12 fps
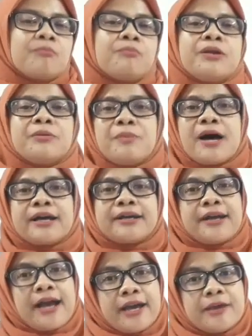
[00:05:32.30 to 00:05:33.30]

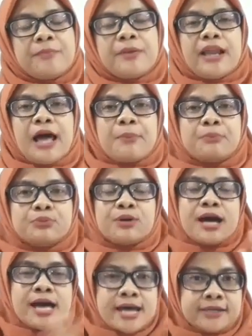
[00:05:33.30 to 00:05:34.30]
berbagai
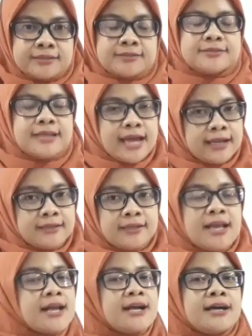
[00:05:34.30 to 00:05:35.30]
pelabuhan
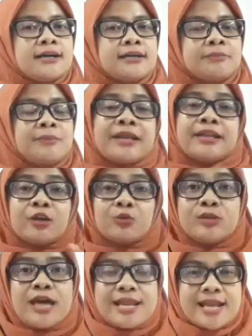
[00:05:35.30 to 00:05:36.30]
dan e, bandar
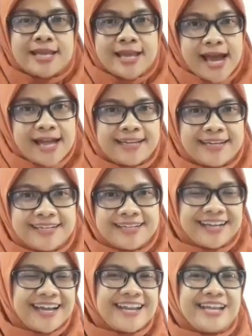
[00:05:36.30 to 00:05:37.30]
udara yang ada di
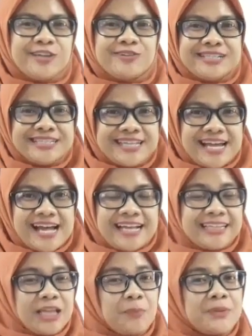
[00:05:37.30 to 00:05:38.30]
negara
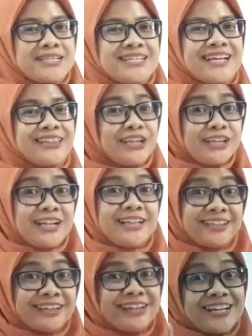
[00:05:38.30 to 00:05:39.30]
Indonesia. Kita belajar yang
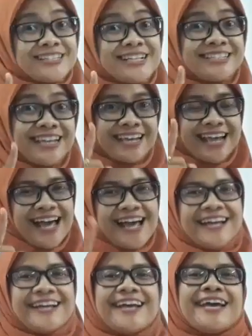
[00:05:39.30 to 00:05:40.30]
terkenal-terkenal saja ya.
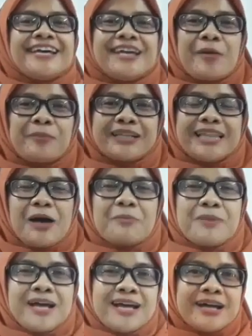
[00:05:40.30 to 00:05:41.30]
Yang
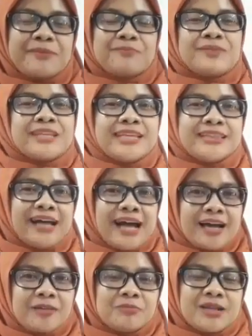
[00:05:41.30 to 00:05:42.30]
pertama, kita
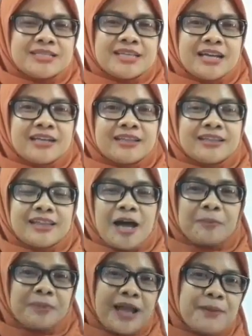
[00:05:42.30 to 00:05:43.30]
akan belajar
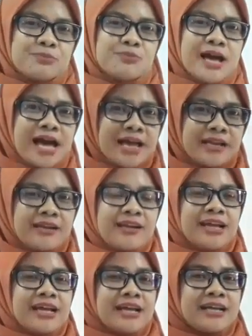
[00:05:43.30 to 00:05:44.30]
tentang pelabuhan.
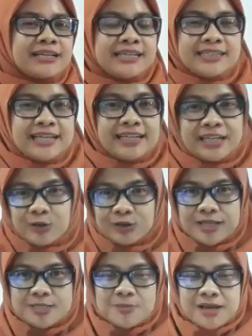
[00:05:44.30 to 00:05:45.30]
Kita dari
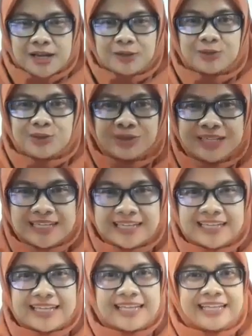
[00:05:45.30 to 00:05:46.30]
Kota Semarang dulu
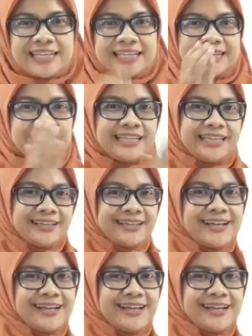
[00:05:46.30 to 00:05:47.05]
nih. Ini